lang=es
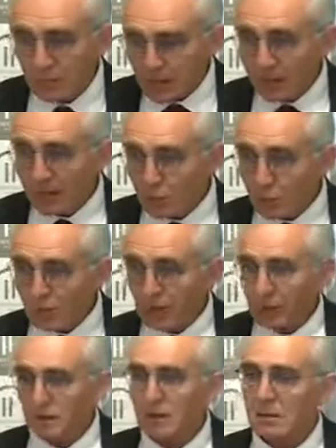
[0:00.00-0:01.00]
queriendo
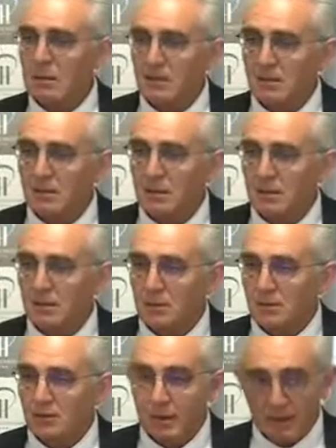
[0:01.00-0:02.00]
ver qué es la reserva de la
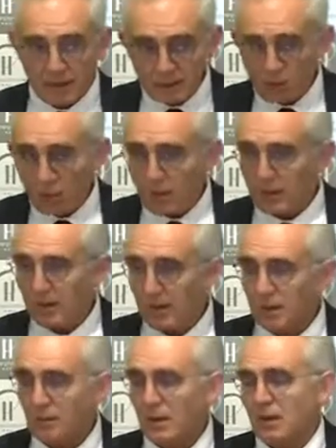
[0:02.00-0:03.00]
biosfera, qué es lo que hay
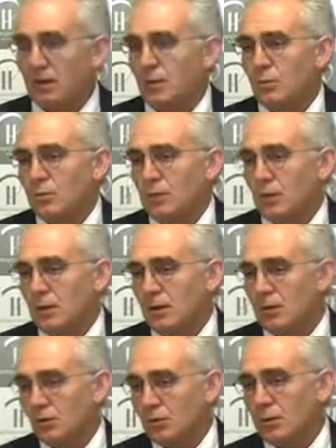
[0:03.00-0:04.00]
aquí para que la UNESCO
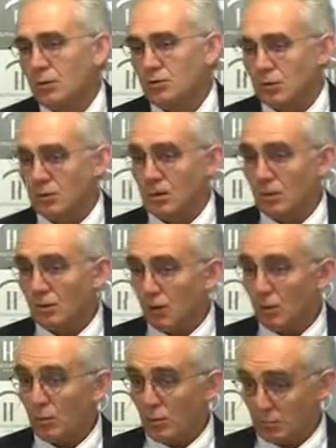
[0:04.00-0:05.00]
nos haya considerado como
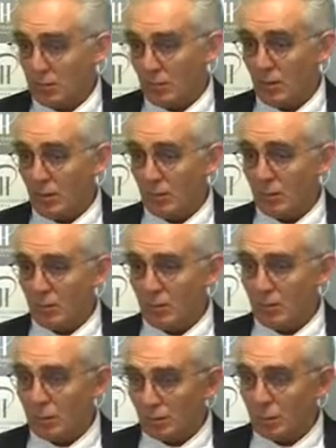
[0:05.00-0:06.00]
algo, como
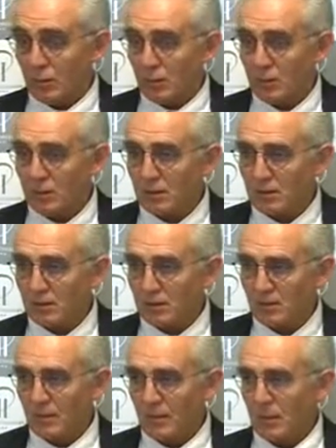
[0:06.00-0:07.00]
algo bueno e importante.
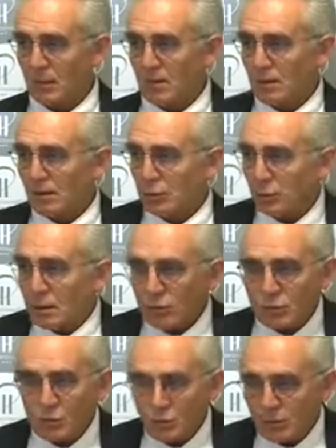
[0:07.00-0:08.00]
Y yo creo
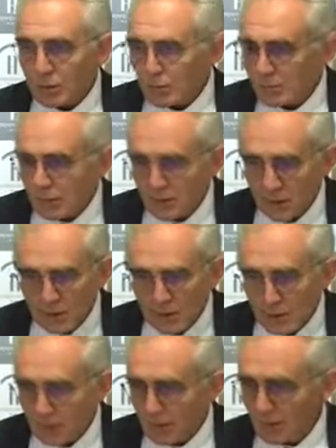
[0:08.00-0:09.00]
que eso no lo podemos perder de
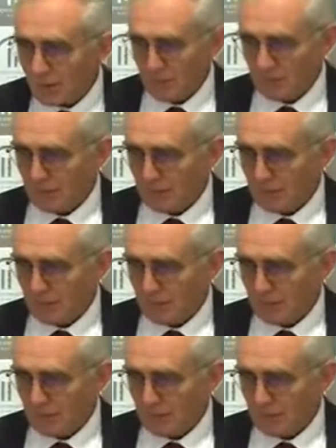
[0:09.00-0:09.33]
ninguna manera.